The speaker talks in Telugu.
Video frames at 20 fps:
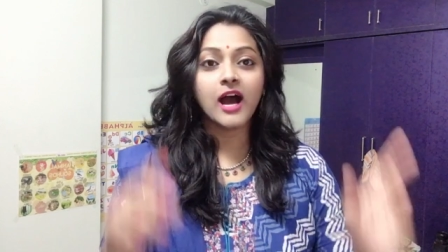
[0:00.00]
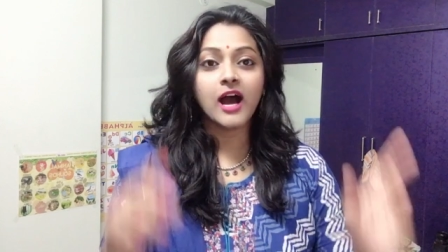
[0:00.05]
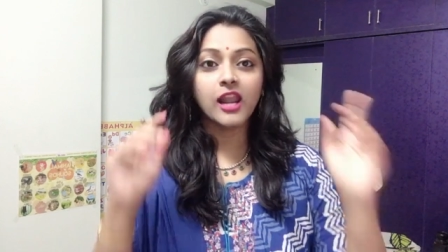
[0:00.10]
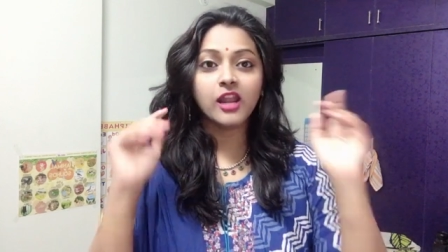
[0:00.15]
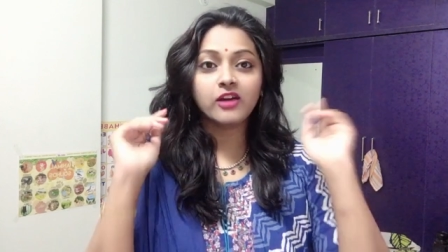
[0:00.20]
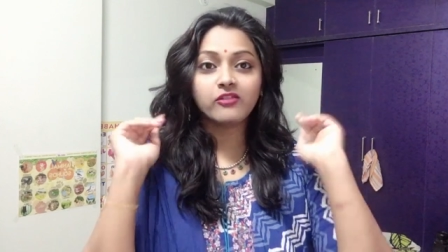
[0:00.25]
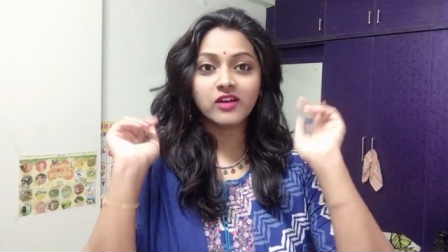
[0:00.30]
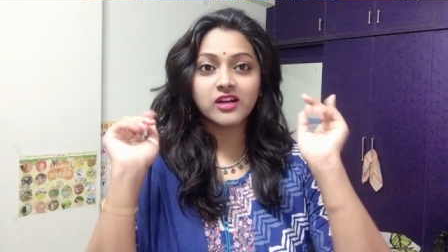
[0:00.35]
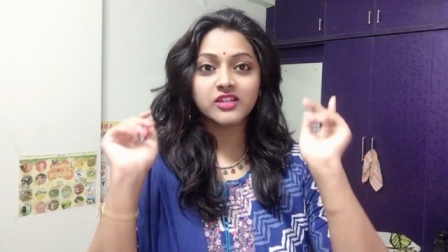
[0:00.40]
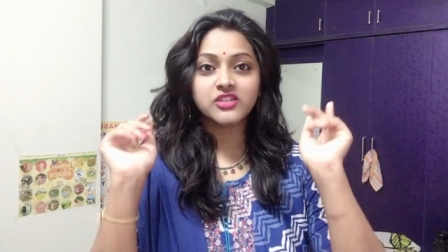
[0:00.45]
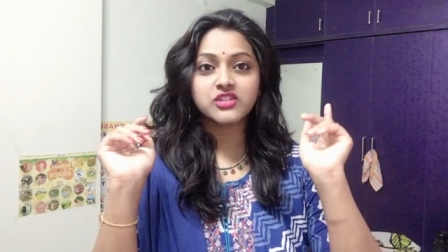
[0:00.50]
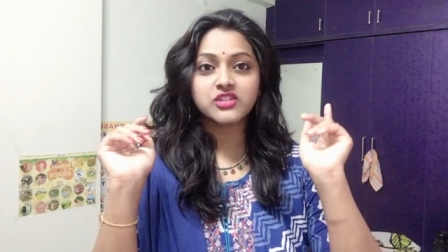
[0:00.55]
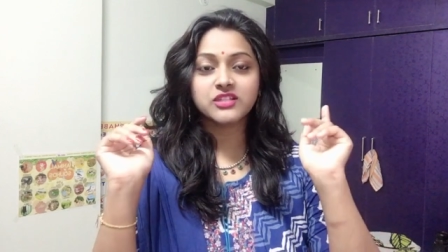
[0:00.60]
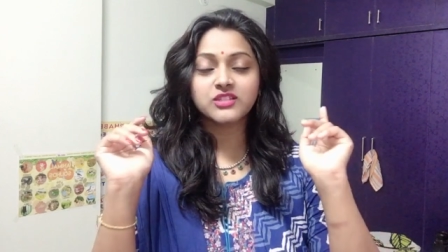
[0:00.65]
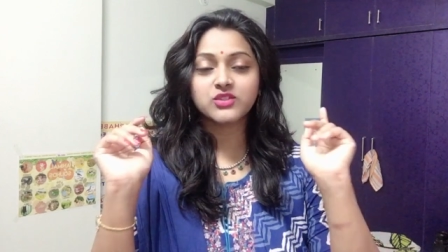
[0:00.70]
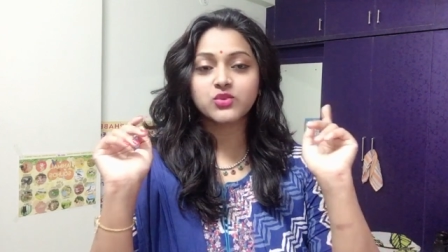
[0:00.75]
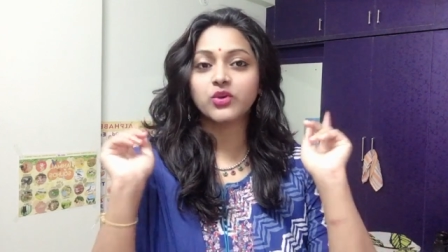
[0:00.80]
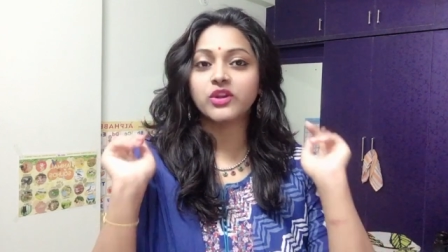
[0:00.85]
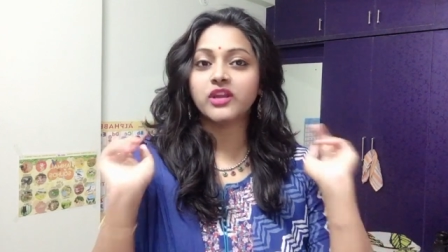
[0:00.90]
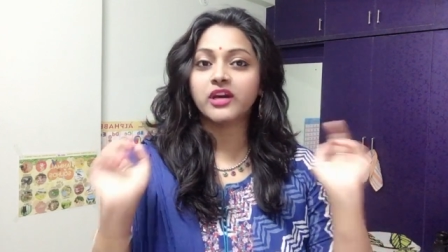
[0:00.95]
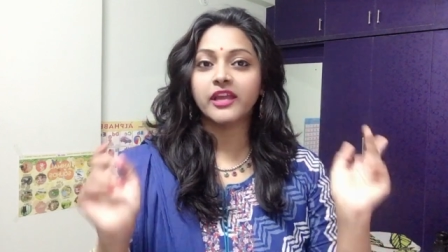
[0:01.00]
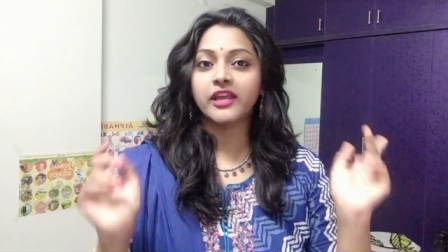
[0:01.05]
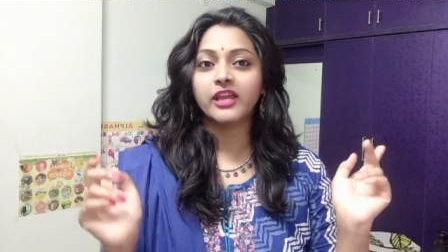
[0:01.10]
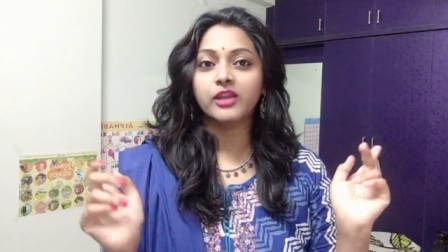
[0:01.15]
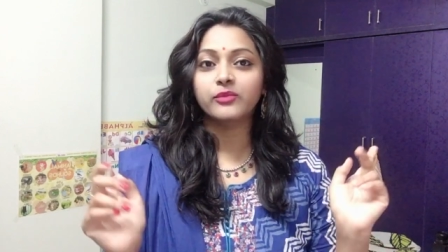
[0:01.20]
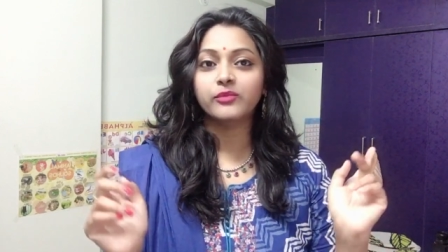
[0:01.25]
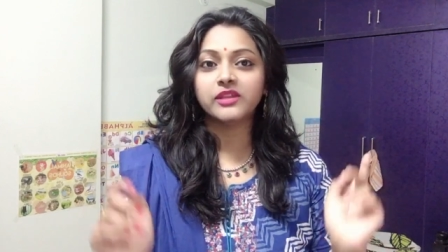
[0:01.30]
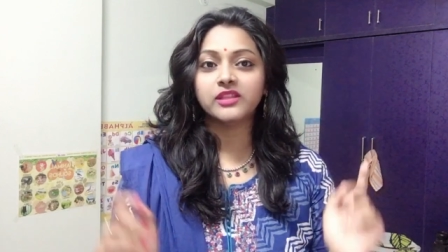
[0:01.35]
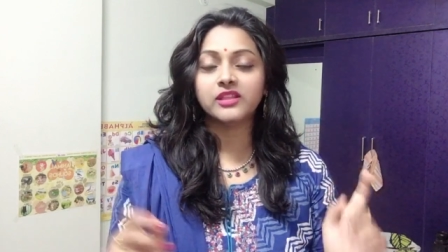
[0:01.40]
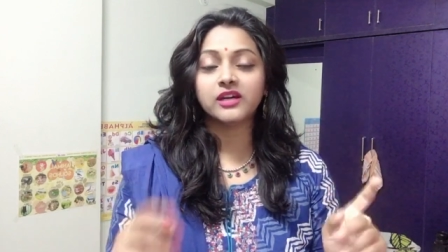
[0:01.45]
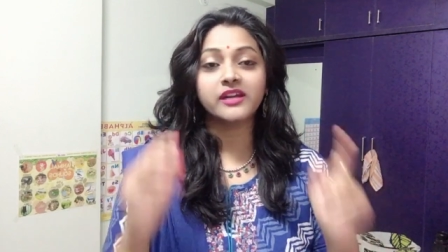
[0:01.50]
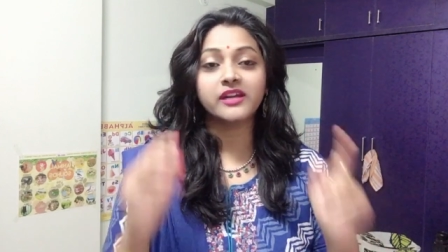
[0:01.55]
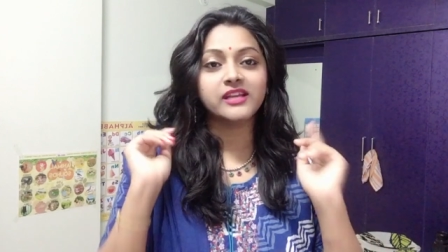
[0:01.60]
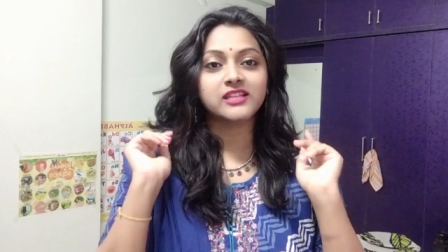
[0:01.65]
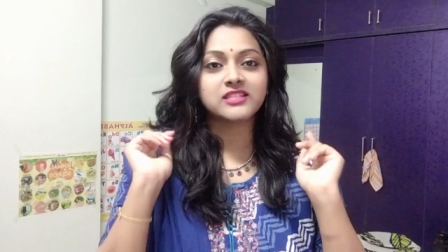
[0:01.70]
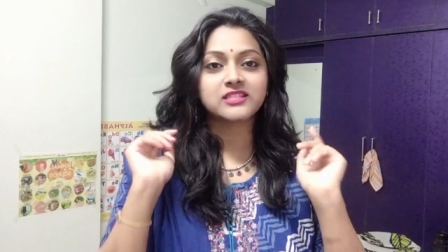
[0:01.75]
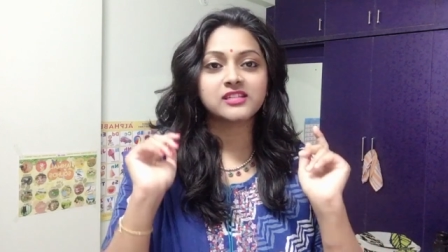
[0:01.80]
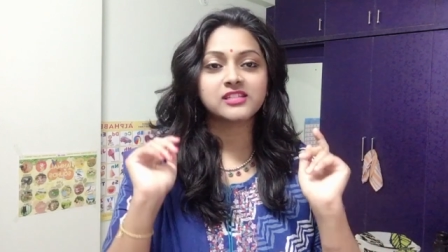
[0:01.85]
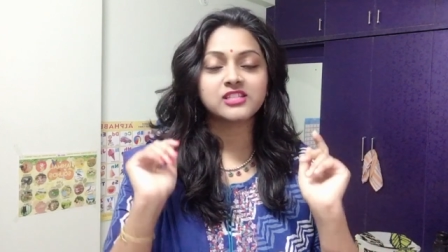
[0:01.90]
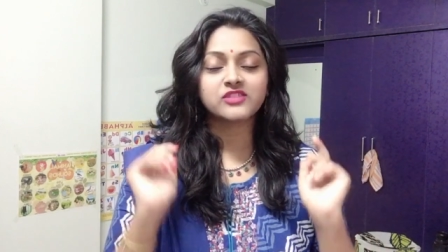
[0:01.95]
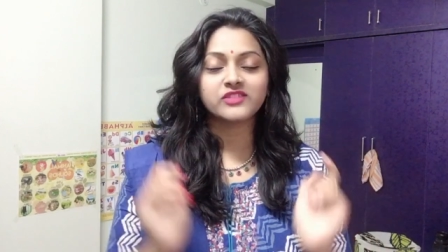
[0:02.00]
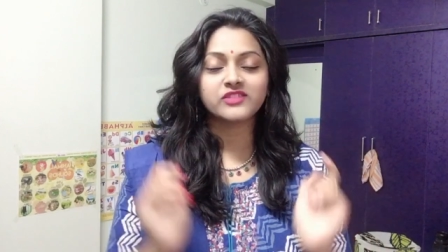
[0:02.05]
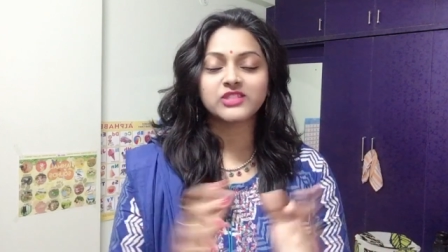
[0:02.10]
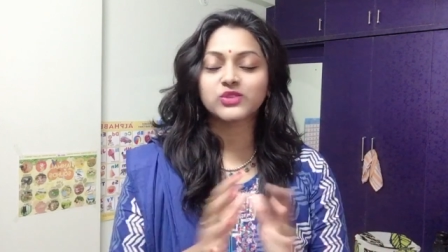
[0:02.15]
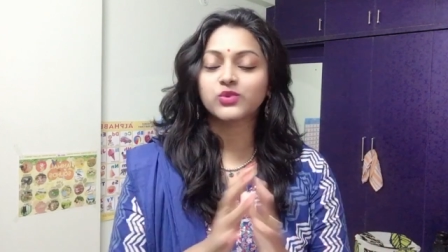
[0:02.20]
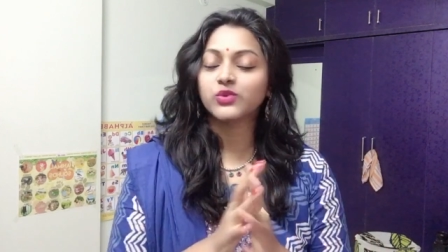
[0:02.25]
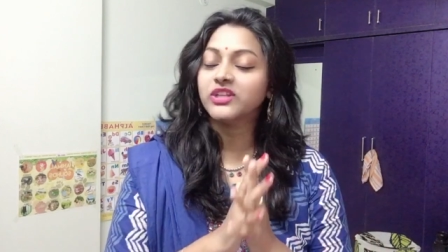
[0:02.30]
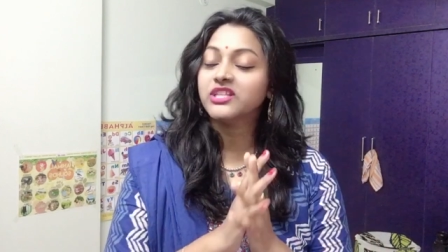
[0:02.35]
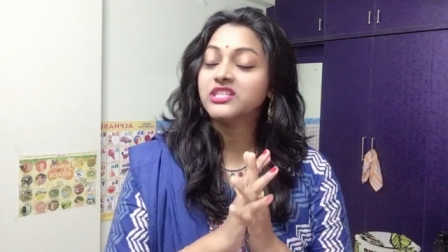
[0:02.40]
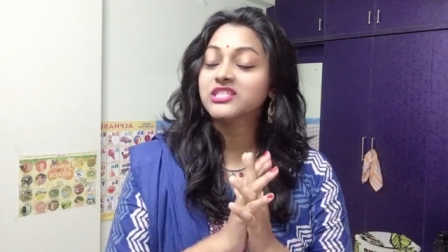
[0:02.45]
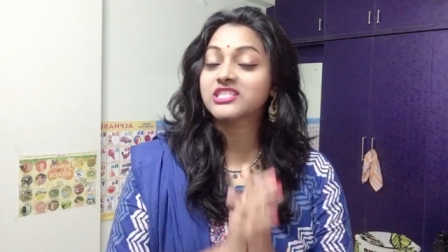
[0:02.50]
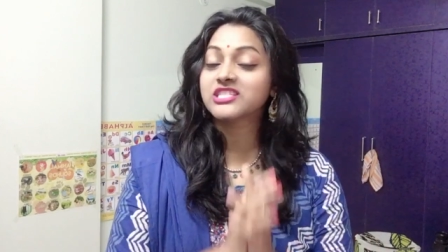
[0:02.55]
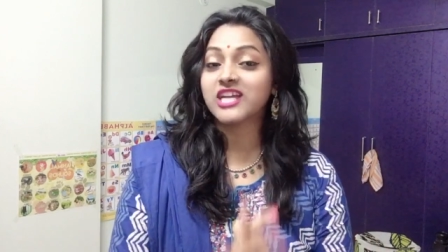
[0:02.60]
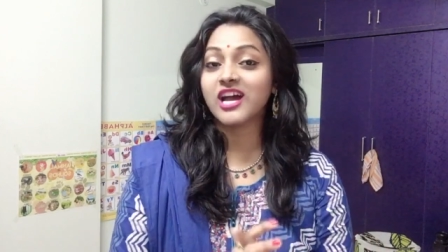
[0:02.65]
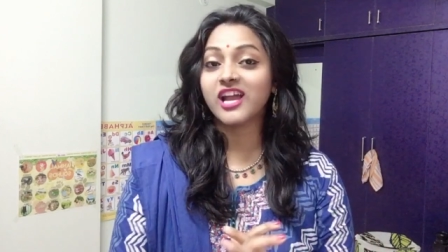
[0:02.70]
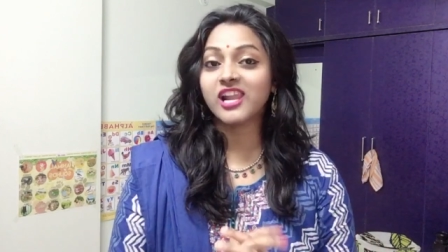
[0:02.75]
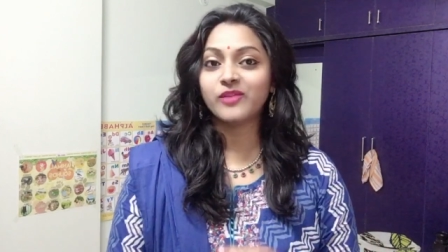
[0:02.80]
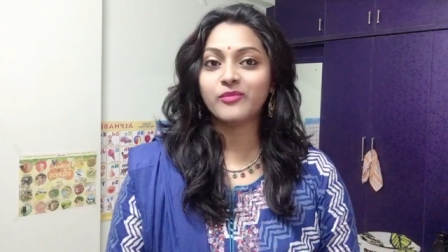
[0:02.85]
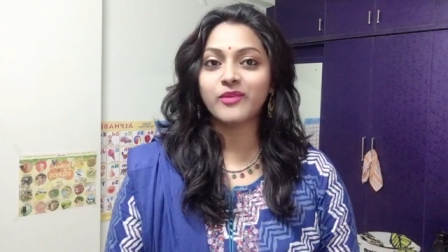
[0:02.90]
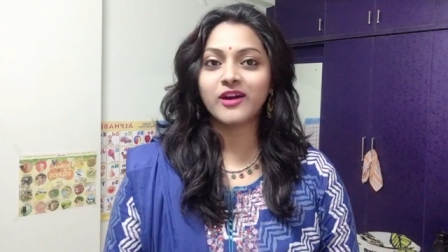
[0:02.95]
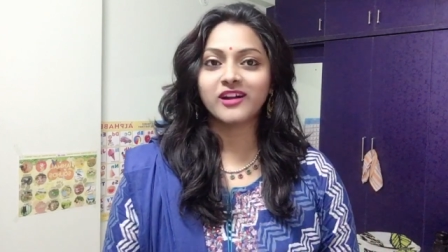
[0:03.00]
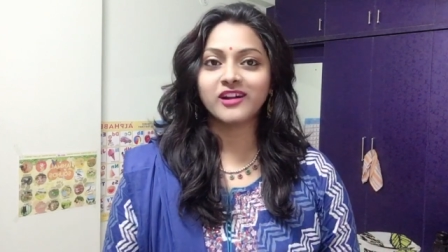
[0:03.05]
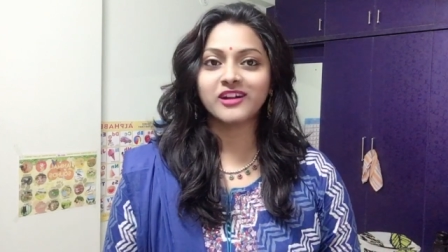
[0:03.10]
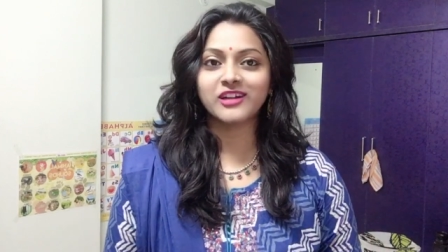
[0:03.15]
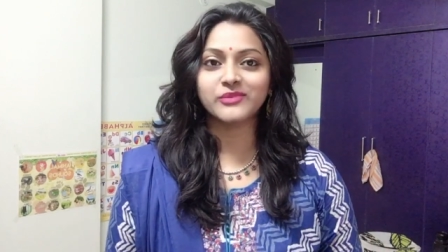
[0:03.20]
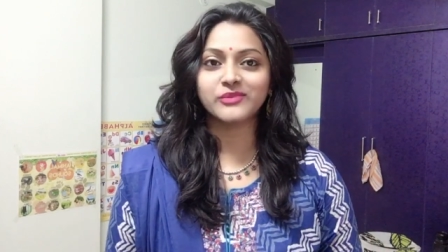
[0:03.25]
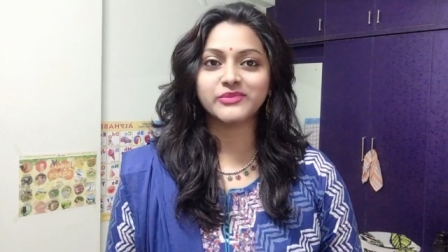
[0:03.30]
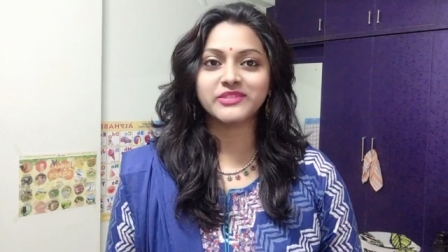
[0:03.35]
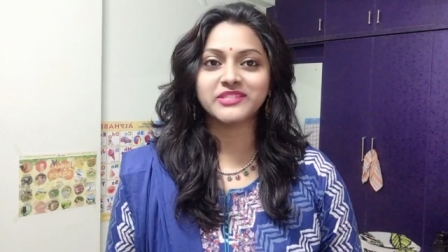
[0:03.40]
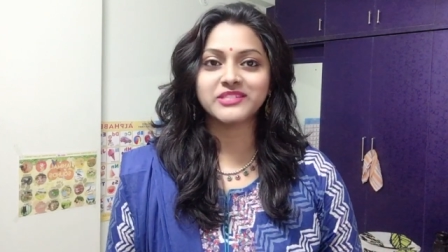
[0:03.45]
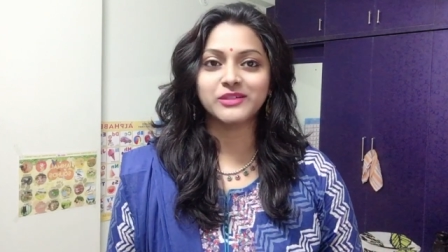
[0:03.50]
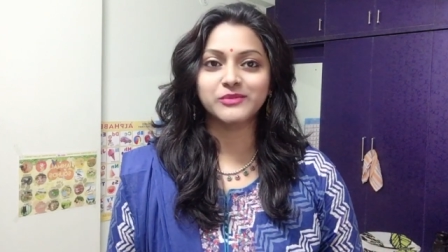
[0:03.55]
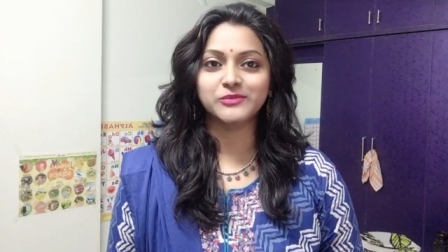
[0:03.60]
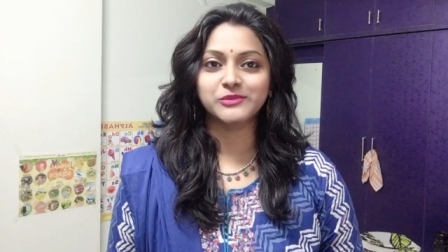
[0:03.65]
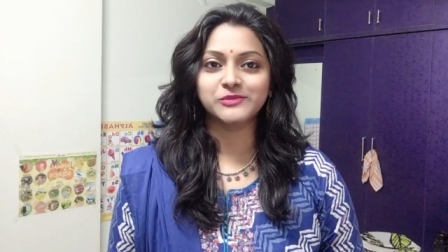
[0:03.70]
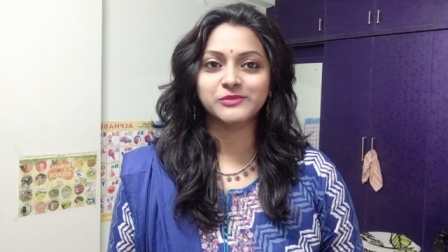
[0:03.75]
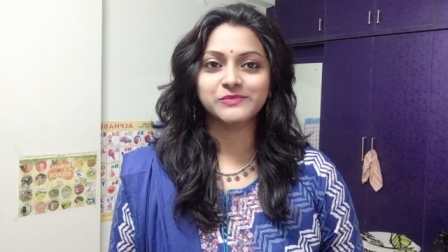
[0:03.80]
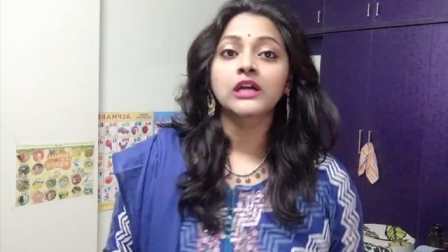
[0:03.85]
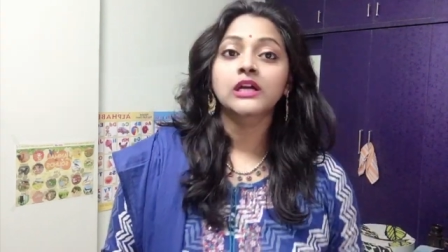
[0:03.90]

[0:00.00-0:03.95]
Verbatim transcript: అలా వాష్ చేసుకున్న హెయిర్ మీద హెయిర్ స్టైల్స్ వేసుకుంటే చాలా బాగా కనిపిస్తాము